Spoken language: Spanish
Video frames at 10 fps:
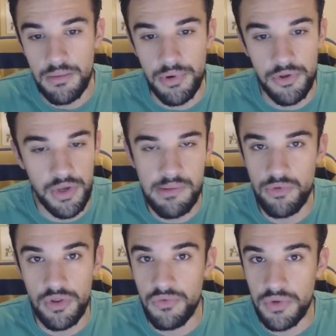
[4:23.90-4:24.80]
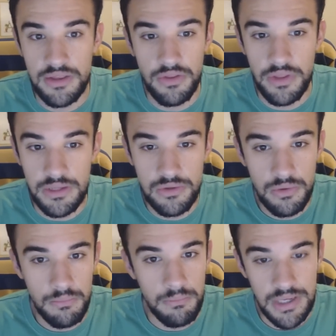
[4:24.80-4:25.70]
Pero yo ahora mismo estoy disfrutando de
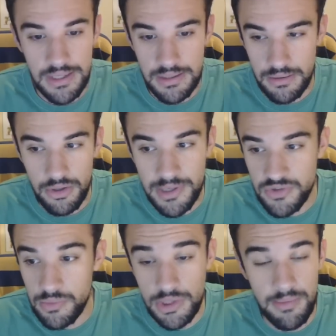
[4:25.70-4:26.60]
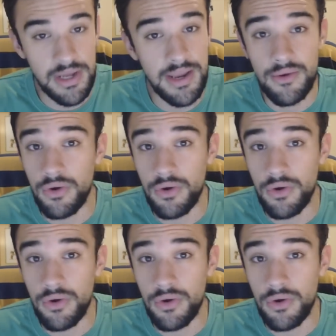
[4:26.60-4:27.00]
esto, me lo paso de puta madre,